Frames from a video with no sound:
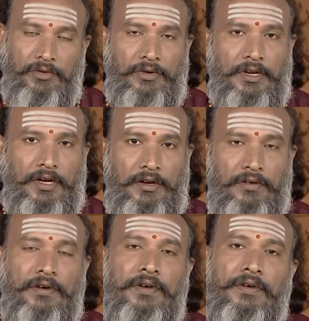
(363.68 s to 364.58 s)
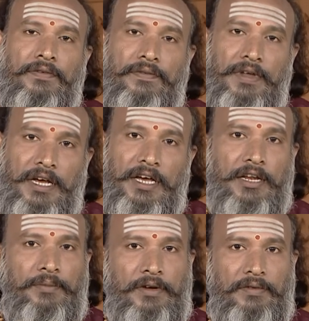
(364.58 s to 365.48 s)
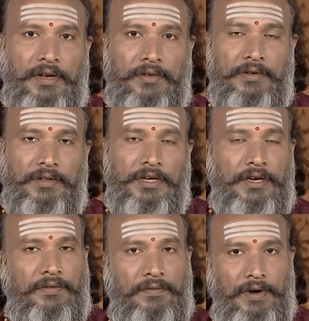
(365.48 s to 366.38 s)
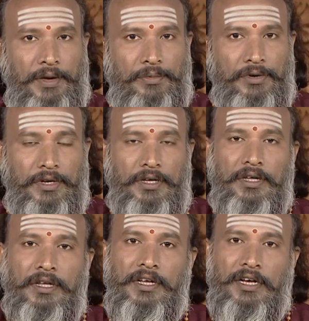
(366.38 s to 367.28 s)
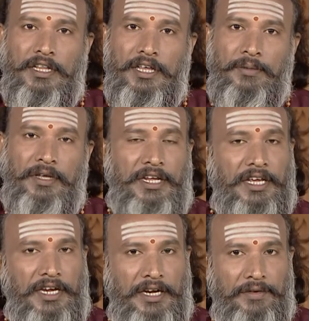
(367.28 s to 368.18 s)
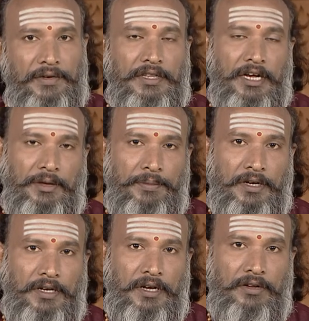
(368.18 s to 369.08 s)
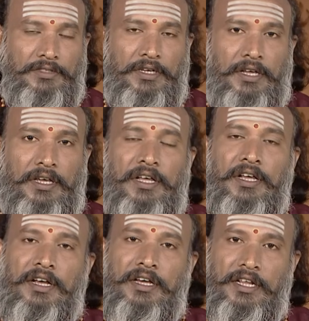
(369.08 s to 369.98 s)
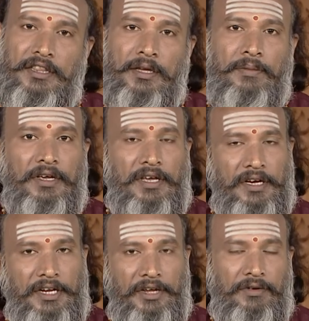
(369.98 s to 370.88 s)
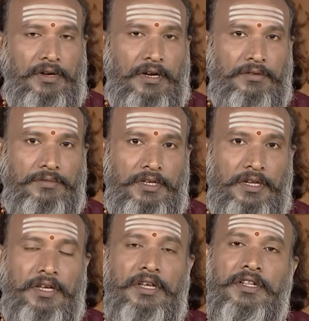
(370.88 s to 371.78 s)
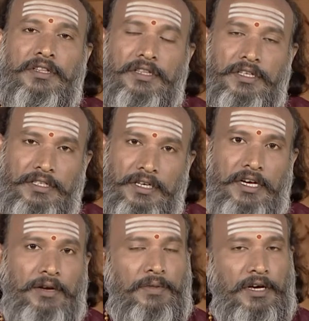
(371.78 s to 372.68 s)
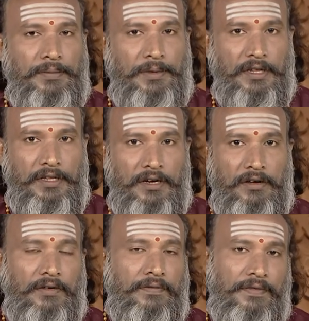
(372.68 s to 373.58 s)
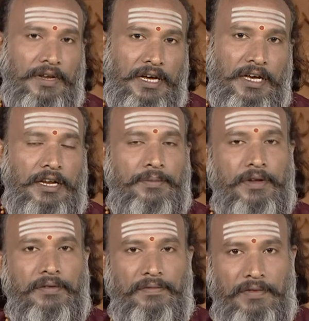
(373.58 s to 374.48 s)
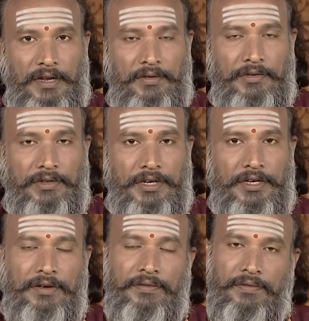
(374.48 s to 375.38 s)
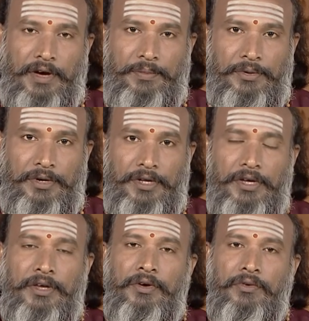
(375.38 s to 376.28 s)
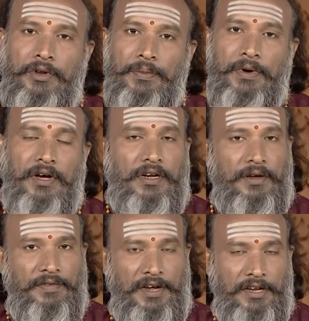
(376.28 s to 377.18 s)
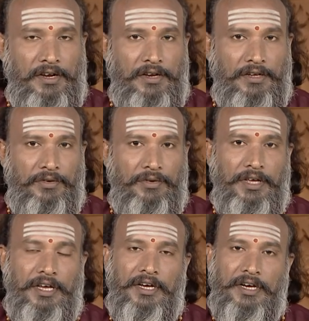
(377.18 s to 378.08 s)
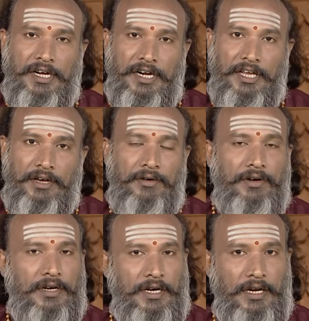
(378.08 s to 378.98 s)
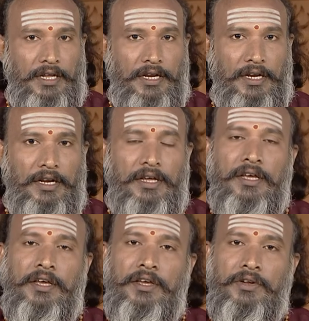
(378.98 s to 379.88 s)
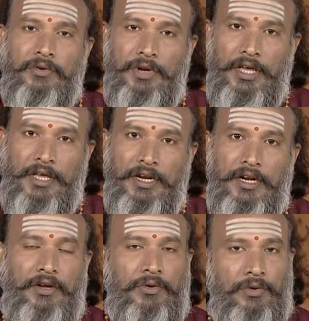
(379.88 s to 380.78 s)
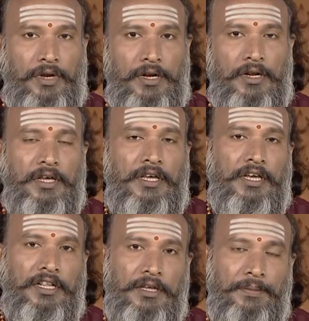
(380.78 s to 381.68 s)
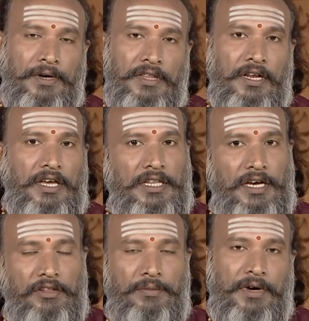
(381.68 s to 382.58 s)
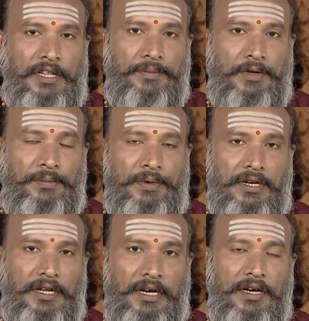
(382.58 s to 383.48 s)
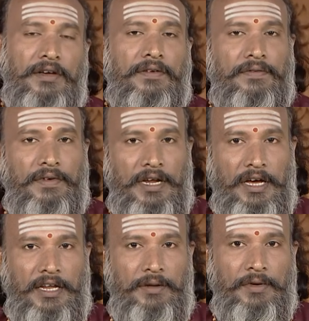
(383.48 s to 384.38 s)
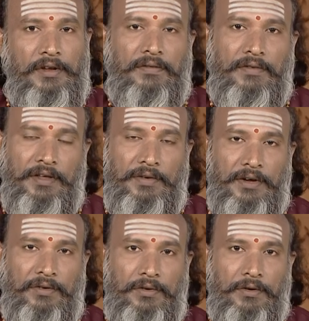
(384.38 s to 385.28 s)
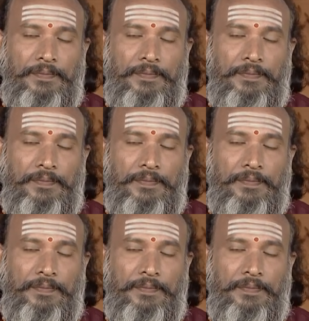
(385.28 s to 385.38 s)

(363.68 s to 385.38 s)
தோன்றினாலும் விழா எலும்பில் வலி வருவதற்கு வாய்ப்புண்டு அதே மாதிரி கீழே விழுந்து அடிபட்டாலும் சரி ரத்தம் அங்கே கட்டி கொண்டாலும் சரி திசுக்கள் பாதிப்படைந்தாலும் விழா எலும்பில் வலி வருவதற்கு வாய்ப்புண்டு குறிப்பாக நம் வயிற்றில் இருக்கக்கூடிய கணையம் கல்லீரல் நுரையீரல் குடல் இந்த பகுதியில் ஏதாவது பாதிப்பு ஏற்பட்டால் விழா எலும்பில் வலி வரக்கூடும்